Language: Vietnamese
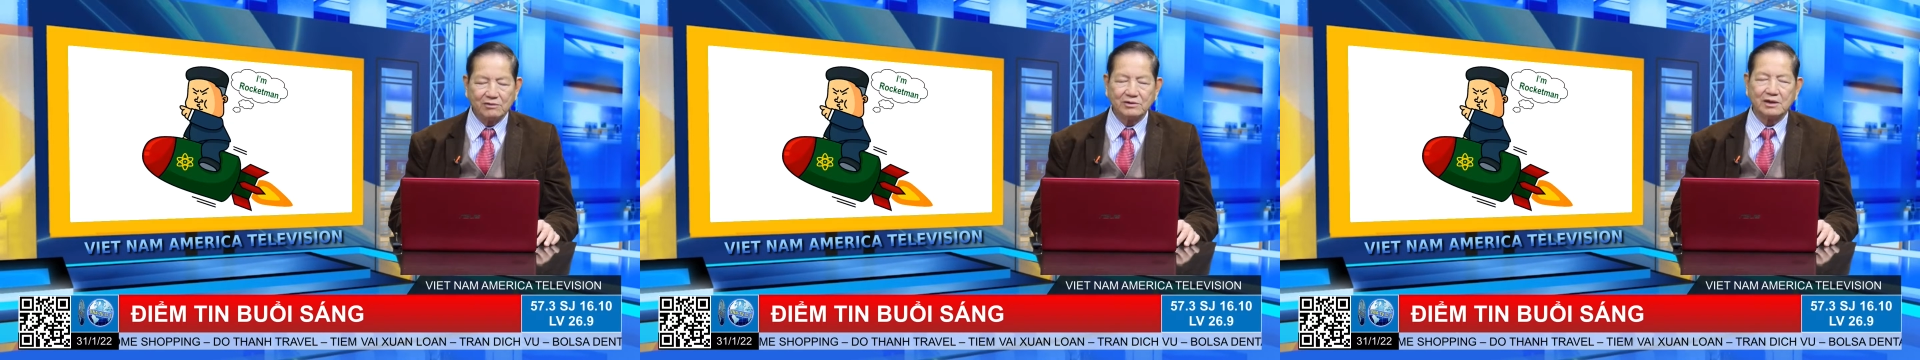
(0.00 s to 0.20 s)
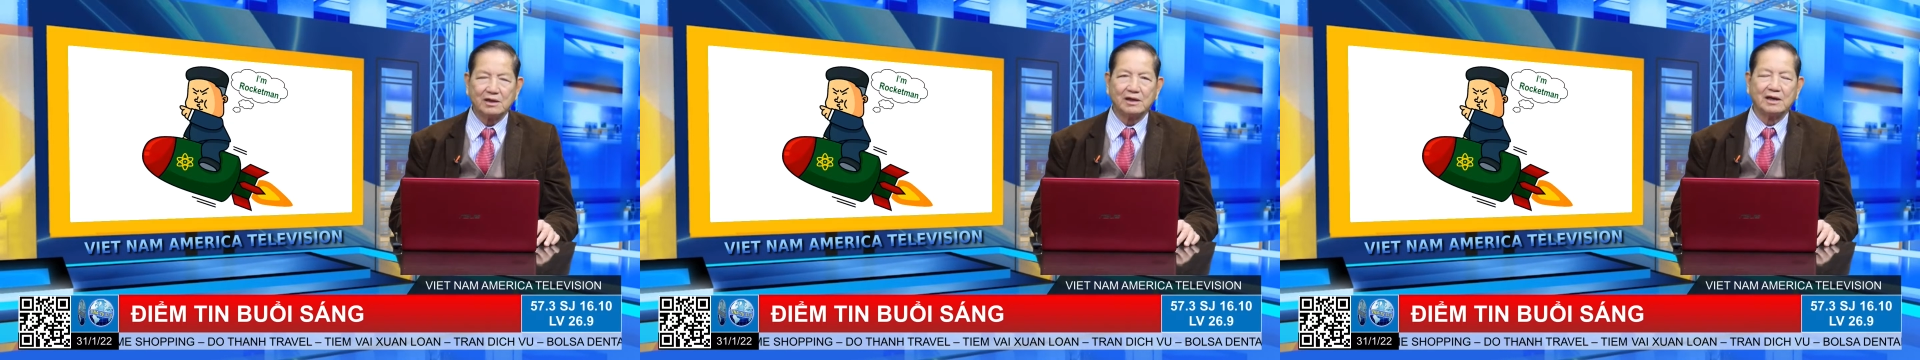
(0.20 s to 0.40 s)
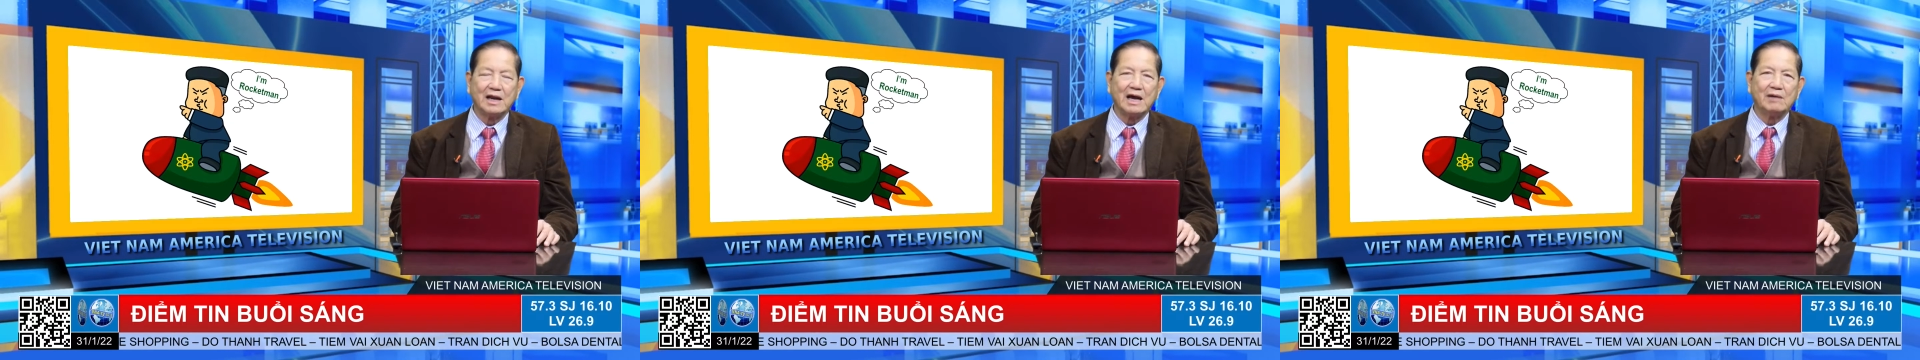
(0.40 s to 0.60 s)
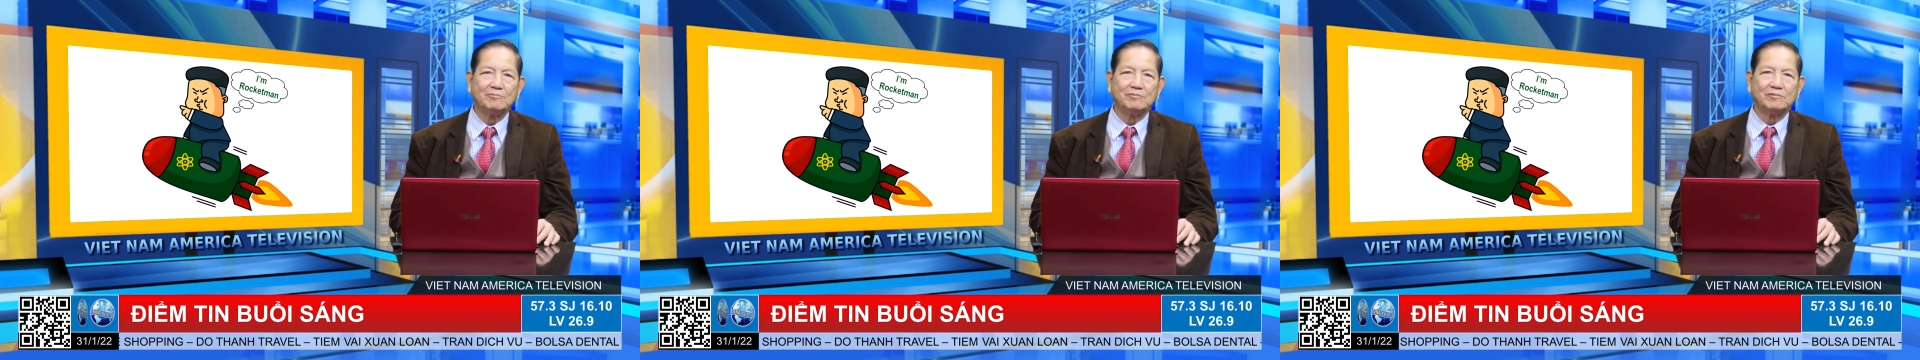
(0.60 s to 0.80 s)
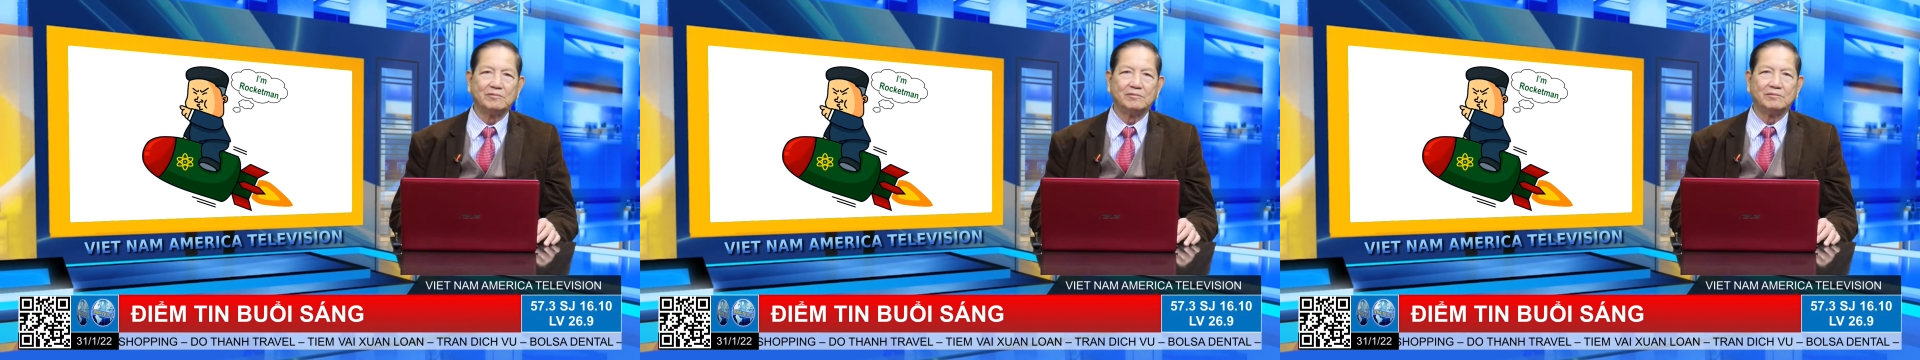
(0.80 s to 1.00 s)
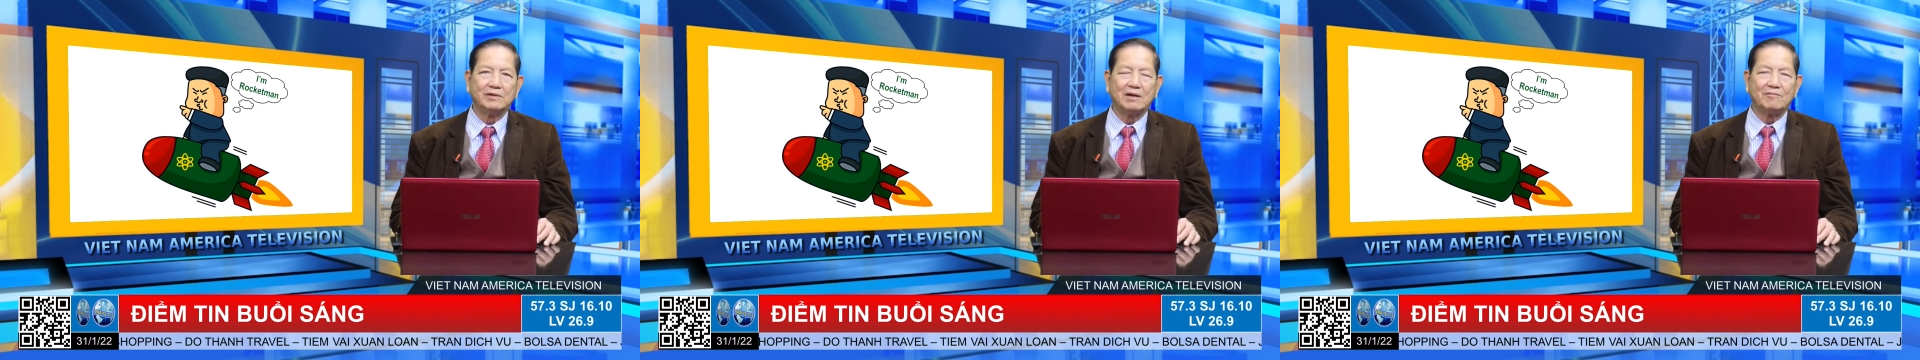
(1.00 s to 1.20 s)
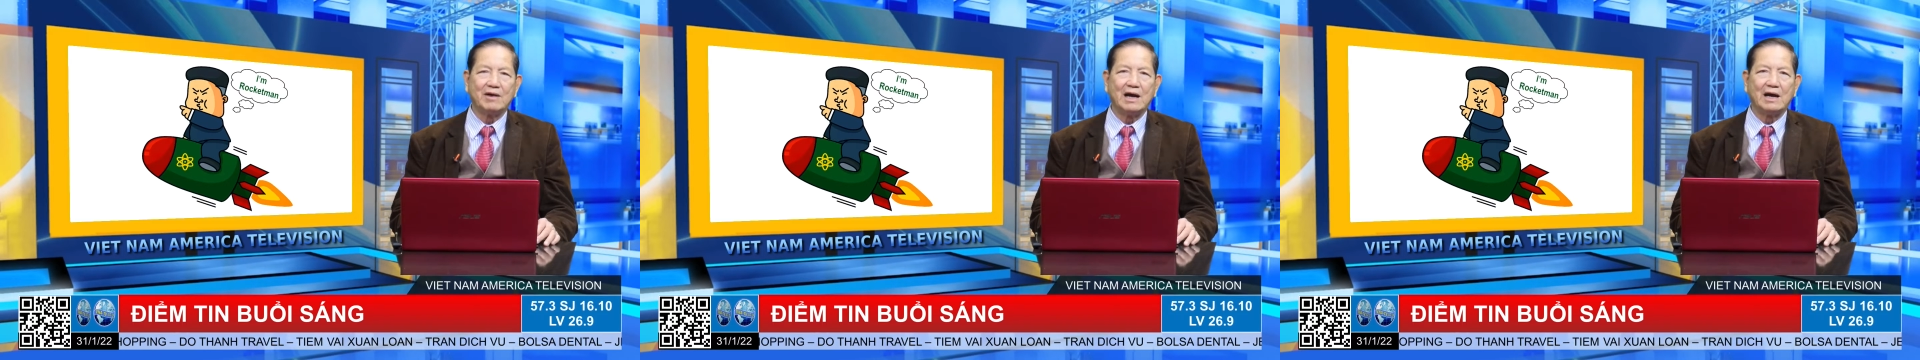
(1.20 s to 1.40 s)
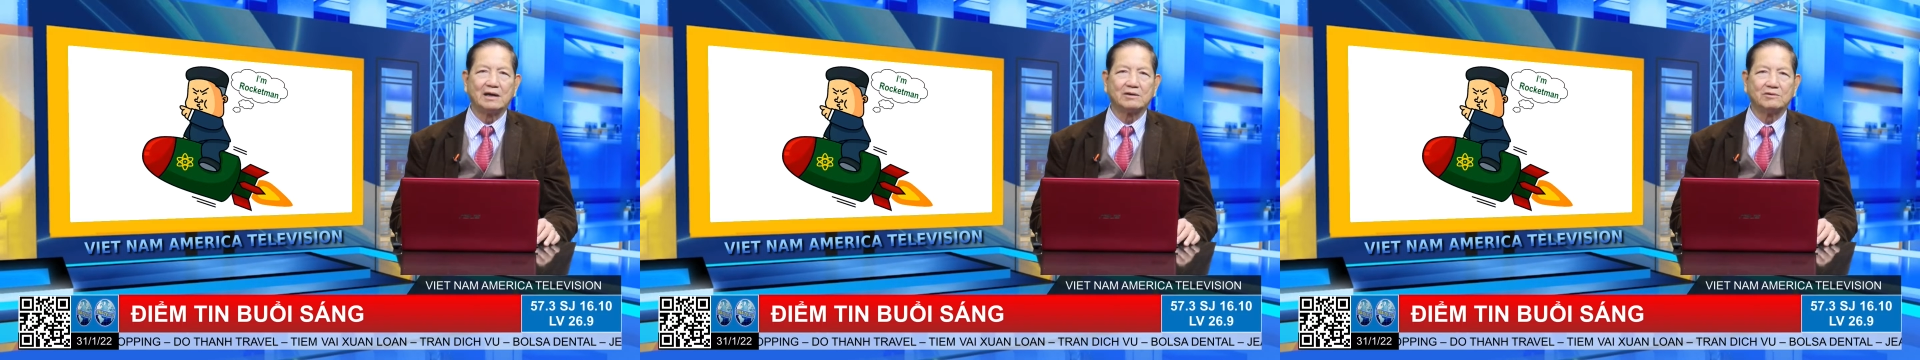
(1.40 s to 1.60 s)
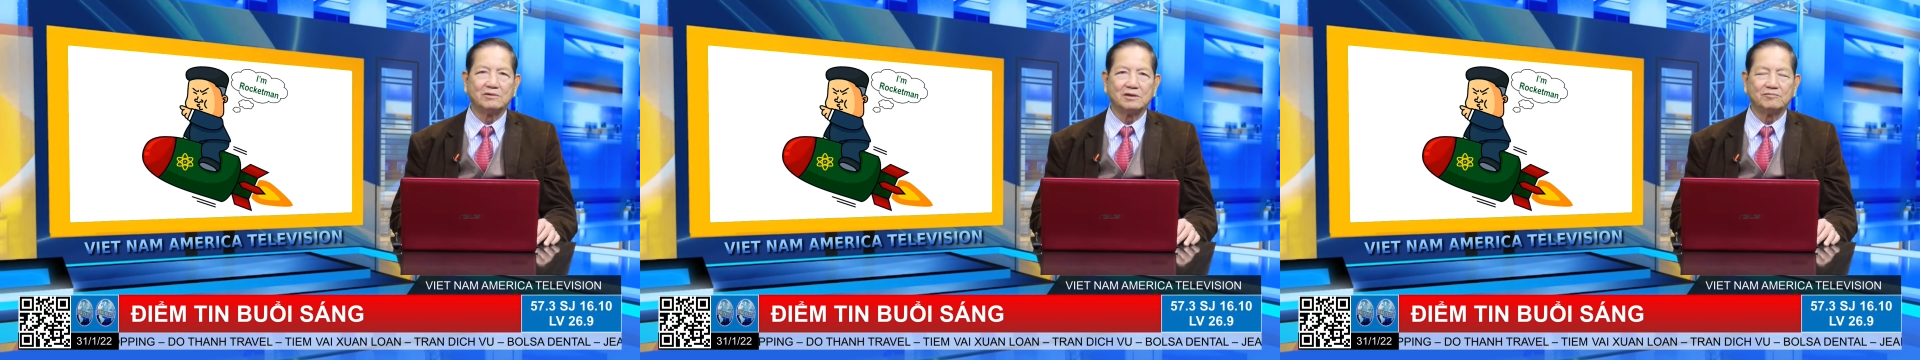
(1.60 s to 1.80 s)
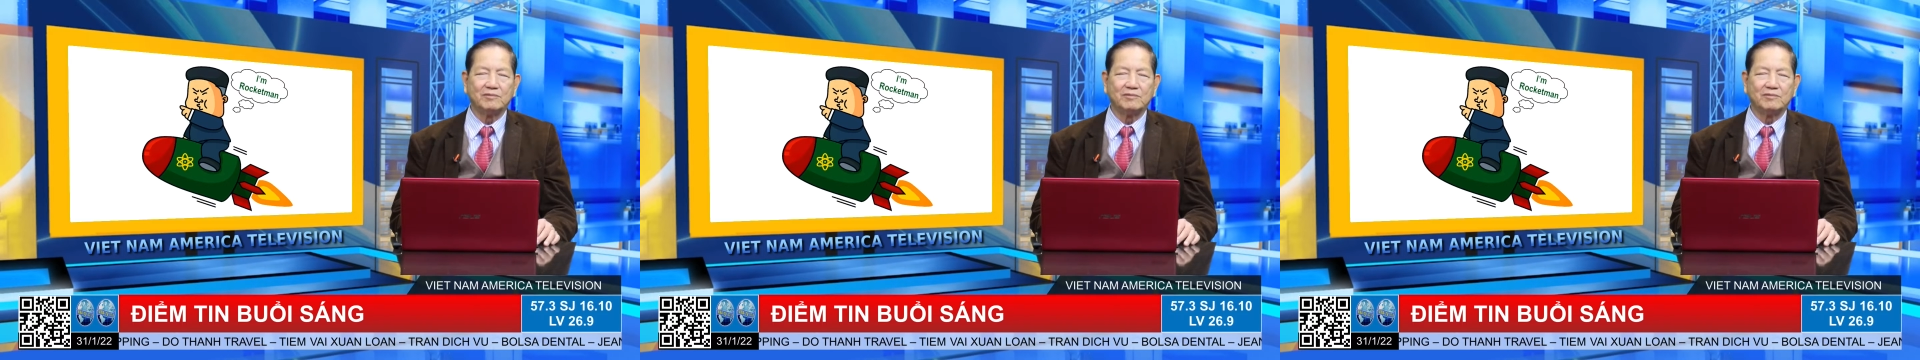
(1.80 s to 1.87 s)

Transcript: như là Nam Hàn cũng